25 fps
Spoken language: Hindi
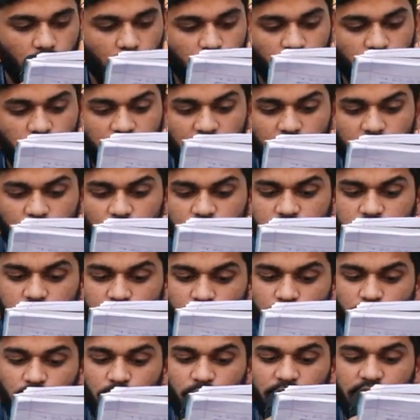उन्होंने कुछ
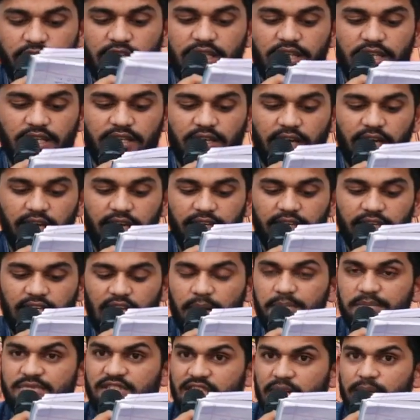यूं दुनिया दिखाई कि
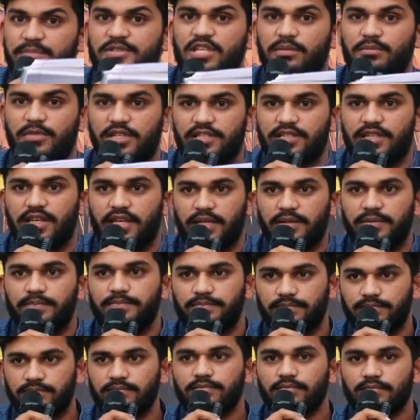हम सब समझ गए
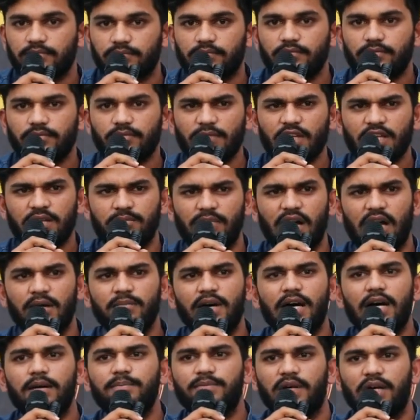माँ
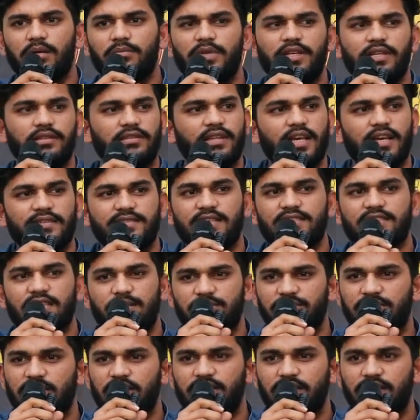बाप हमें ऐसा
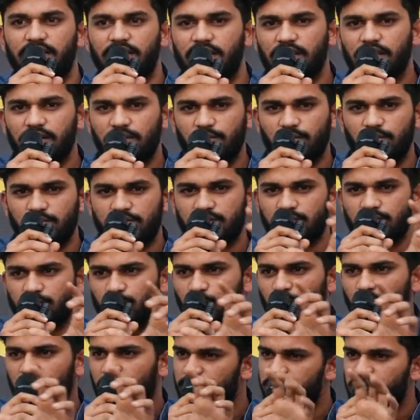समझाते हैं कुछ
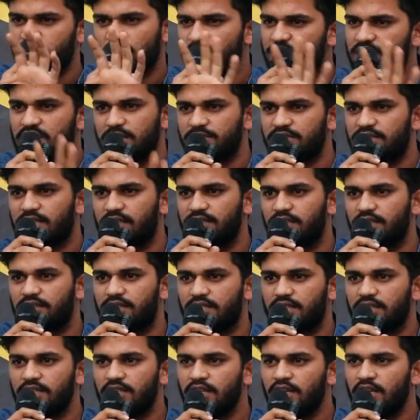दो लफ्जों में समझा
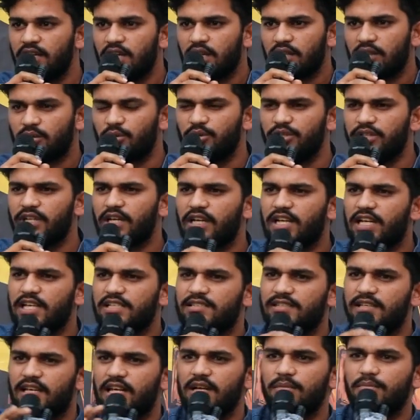देते हैं दुनिया का
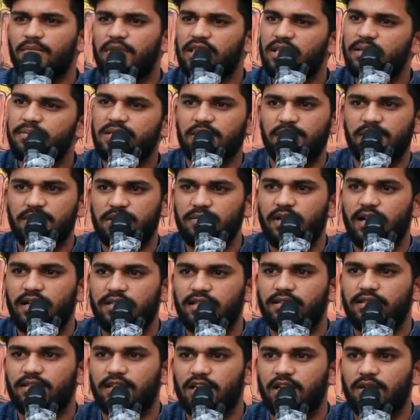सारा मतलब समझ में आ
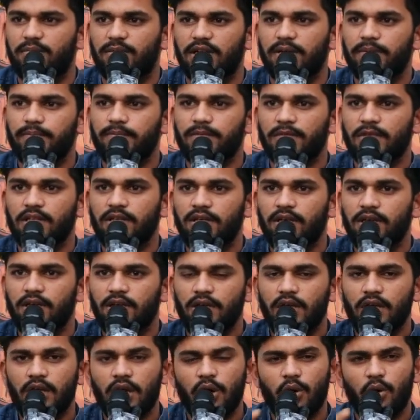जाता है
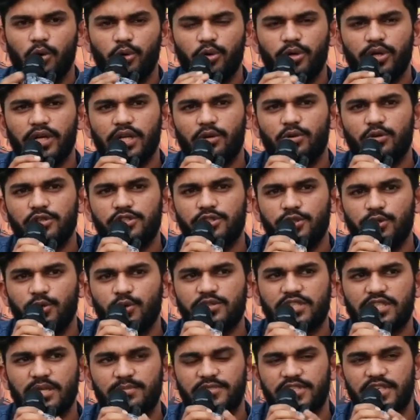हमें उन्होंने कुछ
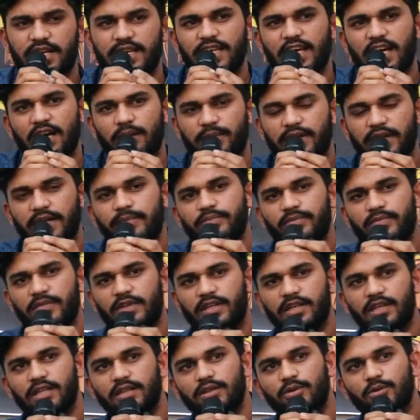यूं समझाया हमें
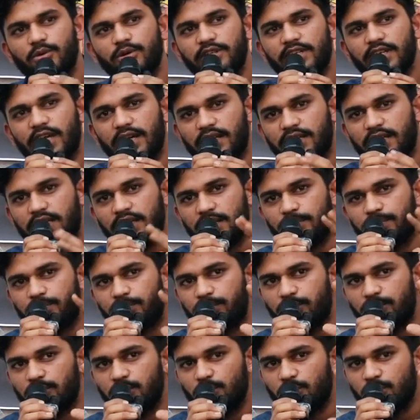कि दुनिया की
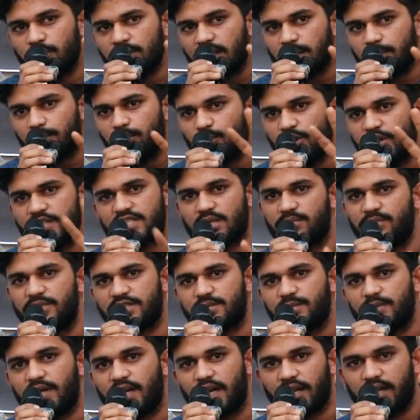दुनिया पूरी
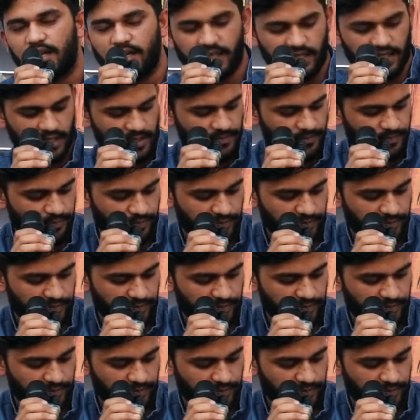समझ में आ गई